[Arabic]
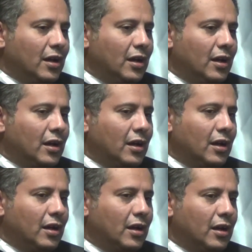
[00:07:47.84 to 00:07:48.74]

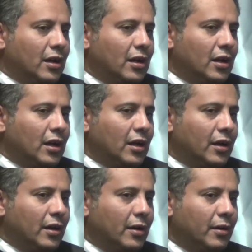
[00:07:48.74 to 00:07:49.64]

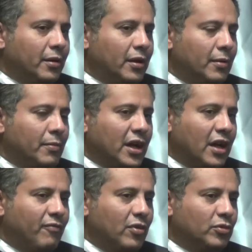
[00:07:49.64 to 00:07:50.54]
آه، لما
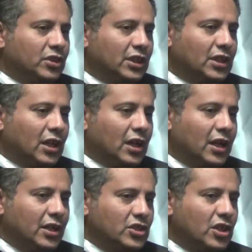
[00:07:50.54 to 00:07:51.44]
كان في المنتدى
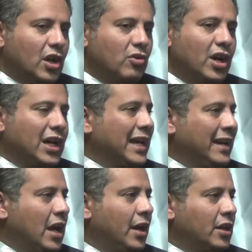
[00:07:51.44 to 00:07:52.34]
الخليجي كان هناك
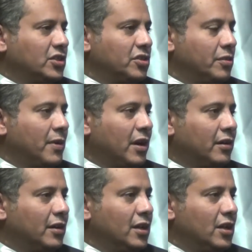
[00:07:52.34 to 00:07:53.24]
إعلان عن استثمار
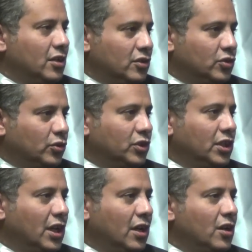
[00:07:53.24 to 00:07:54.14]

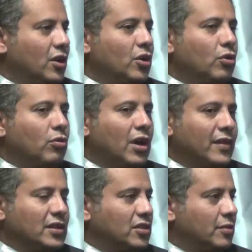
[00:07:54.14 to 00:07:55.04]
للسعودية
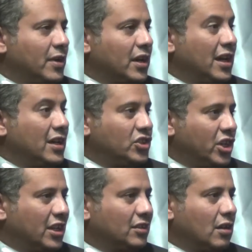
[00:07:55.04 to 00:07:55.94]
وهذا الاستثمار كان
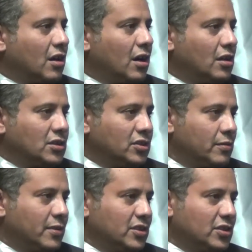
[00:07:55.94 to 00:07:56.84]
لشركة رخاء
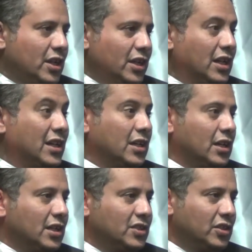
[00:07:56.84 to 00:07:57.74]
للاستثمار الزراعية اللي
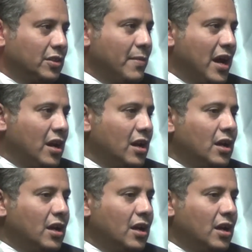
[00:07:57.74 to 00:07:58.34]
هي استكمال